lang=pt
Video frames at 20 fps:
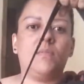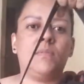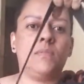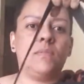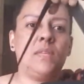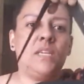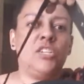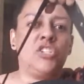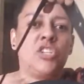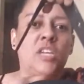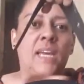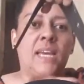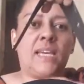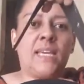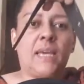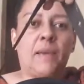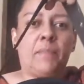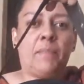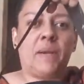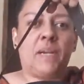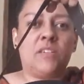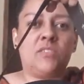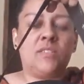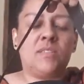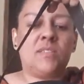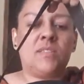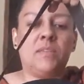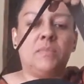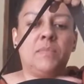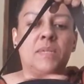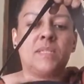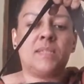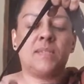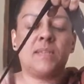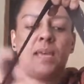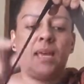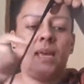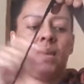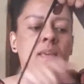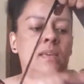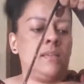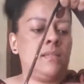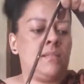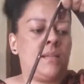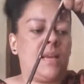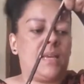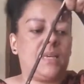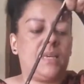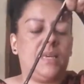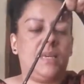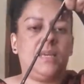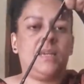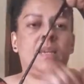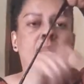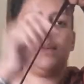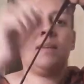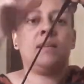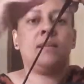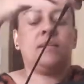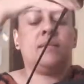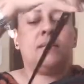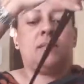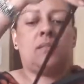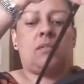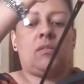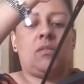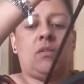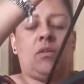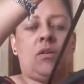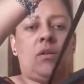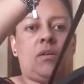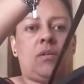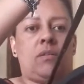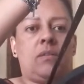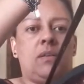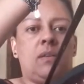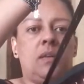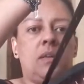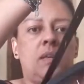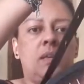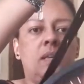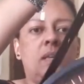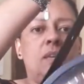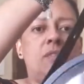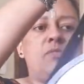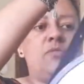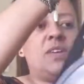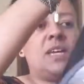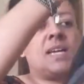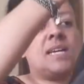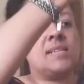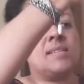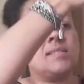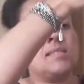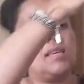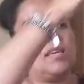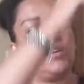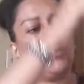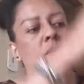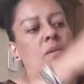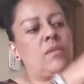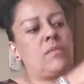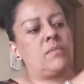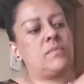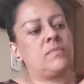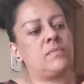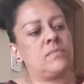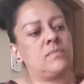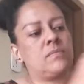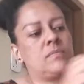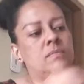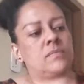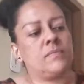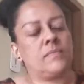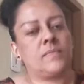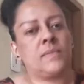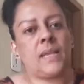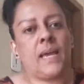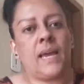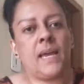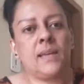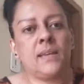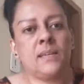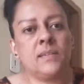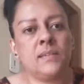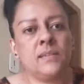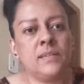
Deixei aqui a parte de cima sem, aqui, né? Ó, e fica assim, ó, tá?